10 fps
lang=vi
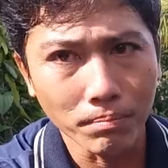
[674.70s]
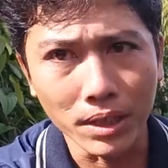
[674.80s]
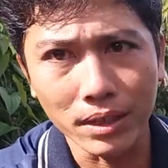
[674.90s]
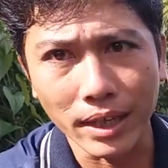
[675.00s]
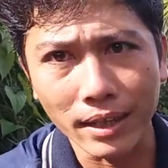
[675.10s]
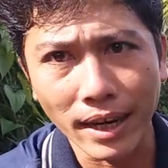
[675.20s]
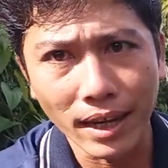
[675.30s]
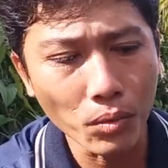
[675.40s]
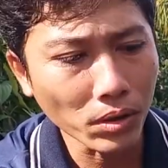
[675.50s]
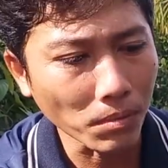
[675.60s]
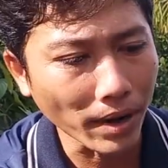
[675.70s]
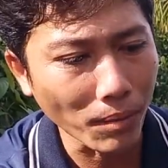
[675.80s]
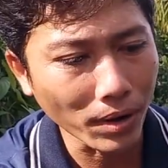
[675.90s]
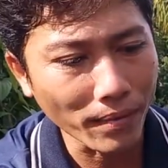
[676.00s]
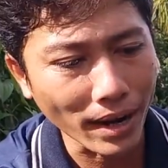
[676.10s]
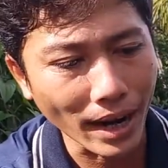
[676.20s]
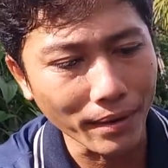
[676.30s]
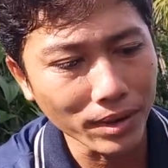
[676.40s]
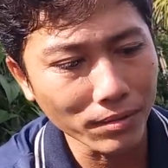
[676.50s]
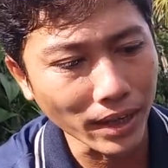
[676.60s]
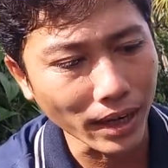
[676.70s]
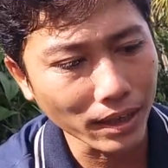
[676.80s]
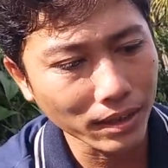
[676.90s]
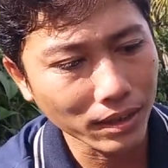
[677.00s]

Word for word: mình sẽ pha thuốc vòng vòng cái phần này nha quý vị